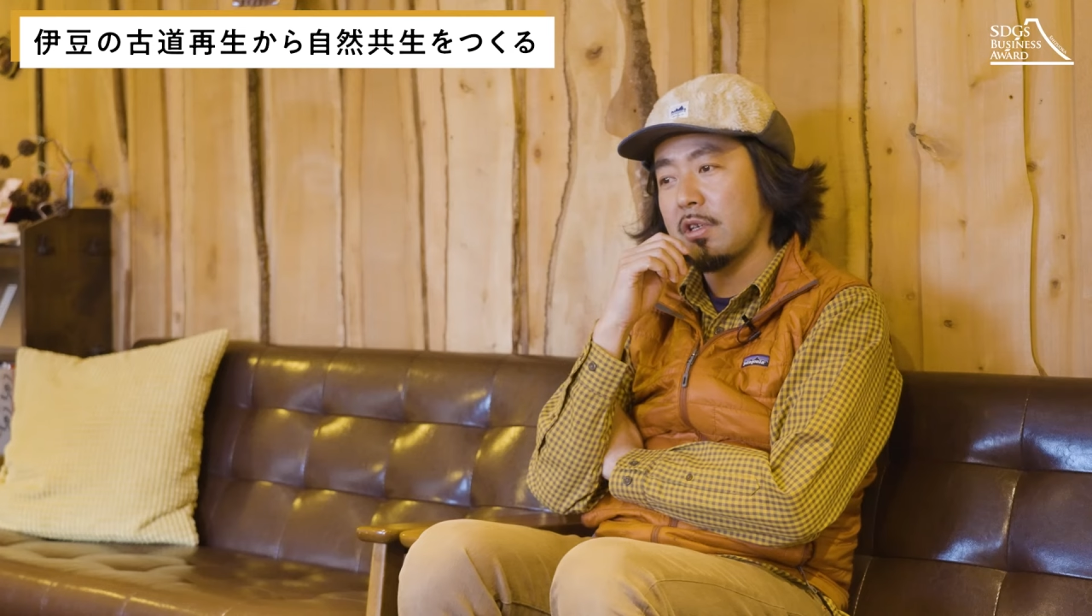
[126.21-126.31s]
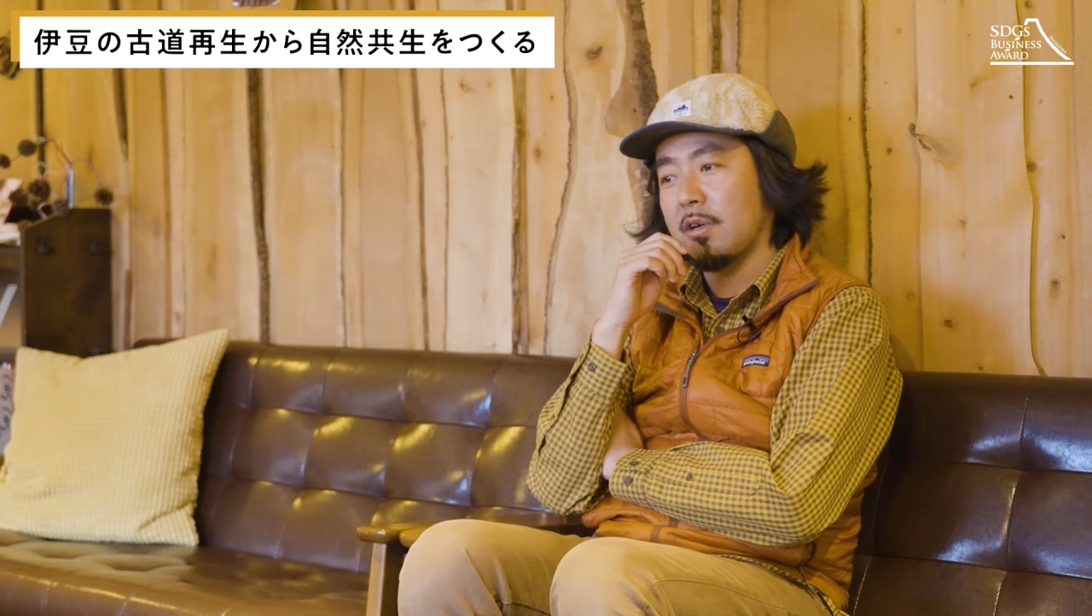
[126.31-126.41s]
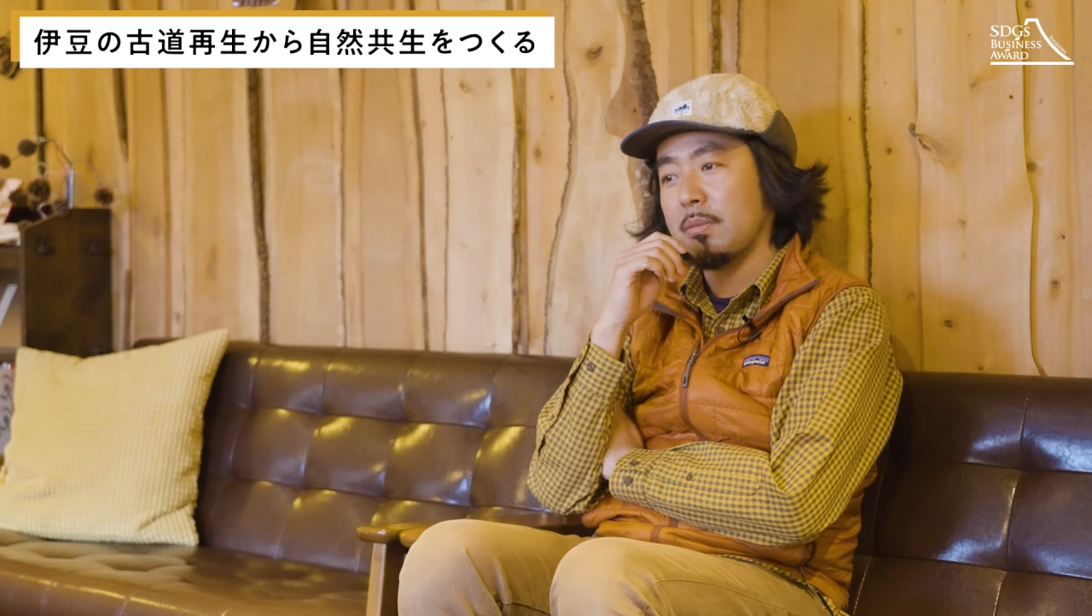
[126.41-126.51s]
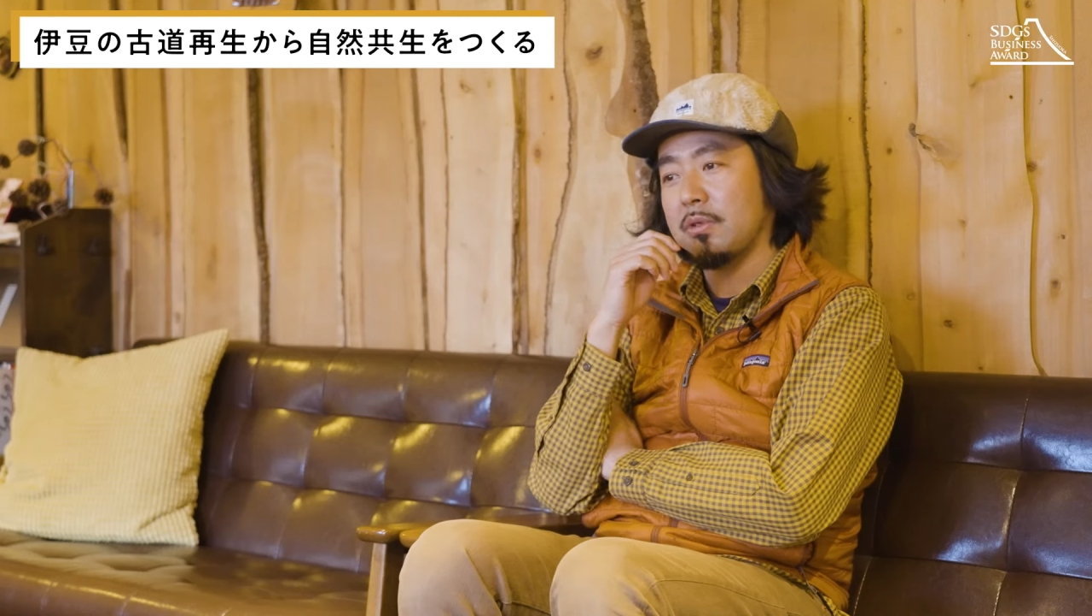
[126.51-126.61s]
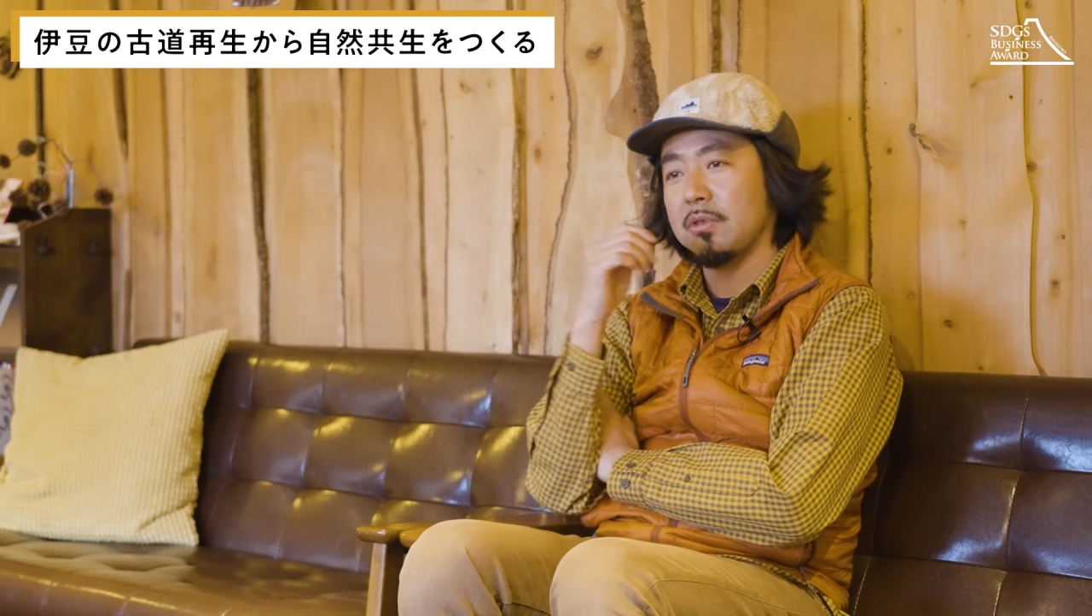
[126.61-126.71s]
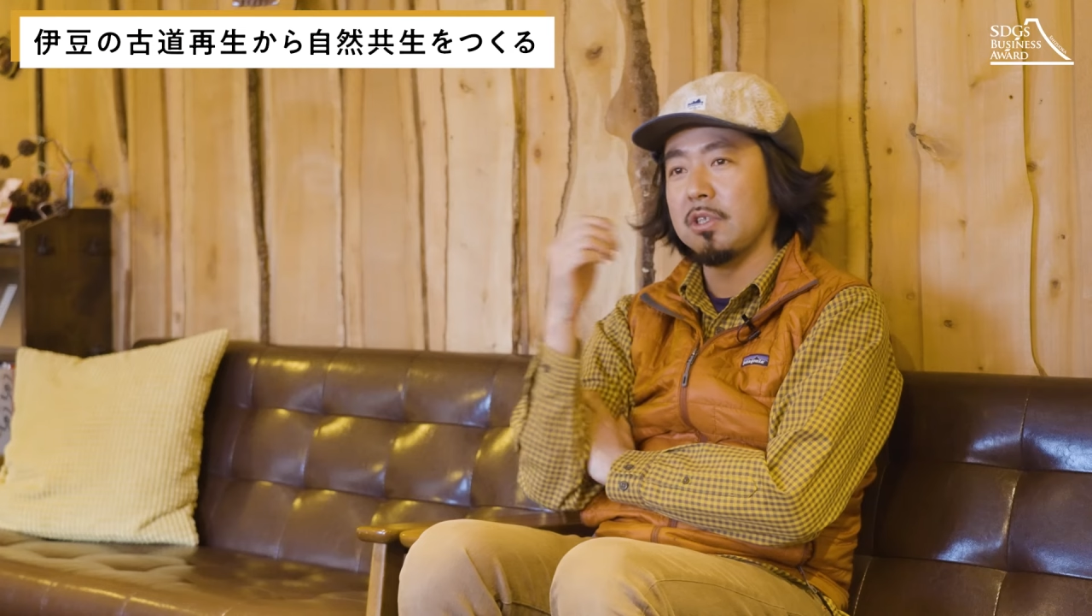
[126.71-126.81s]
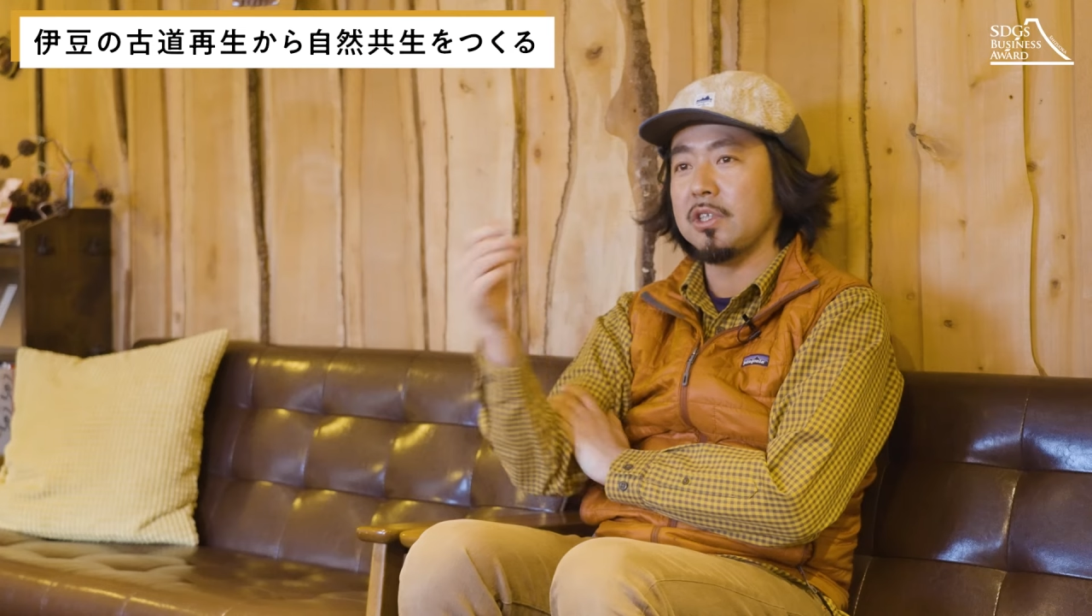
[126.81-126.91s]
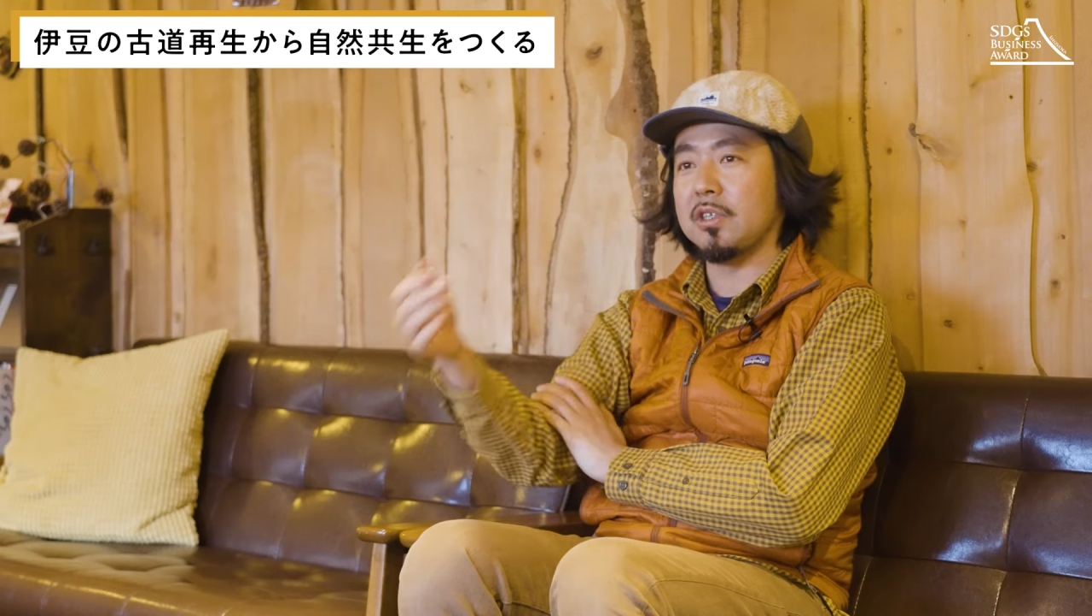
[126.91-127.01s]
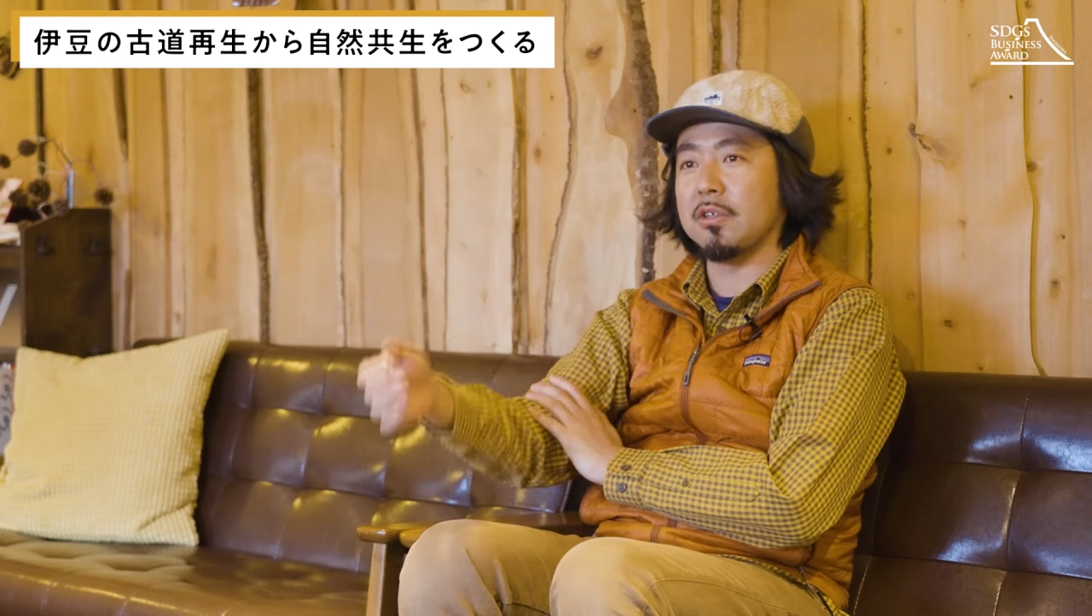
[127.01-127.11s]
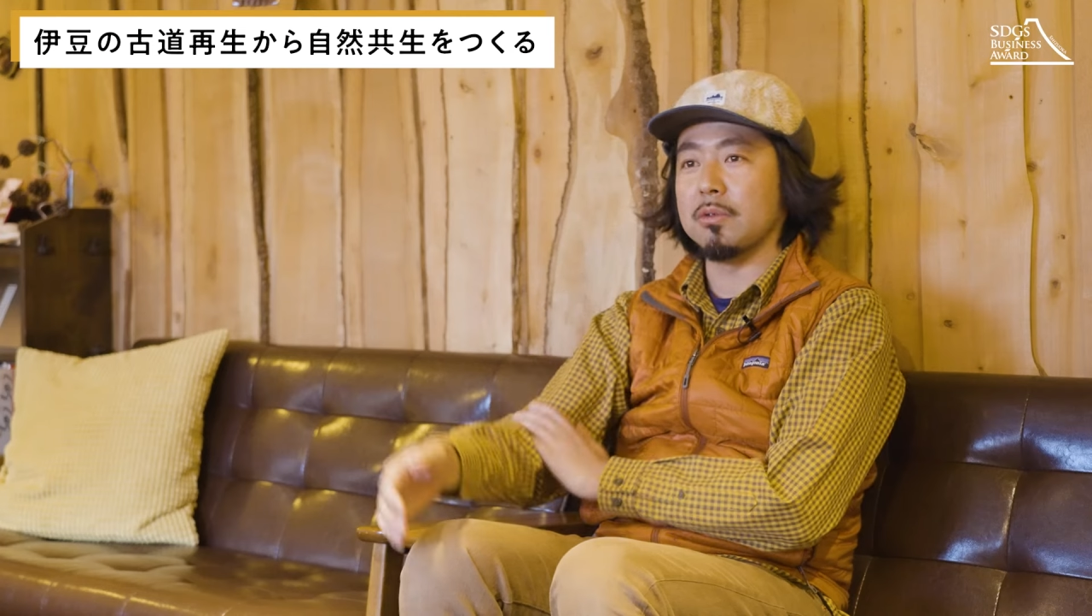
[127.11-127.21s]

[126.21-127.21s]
サービスにしてい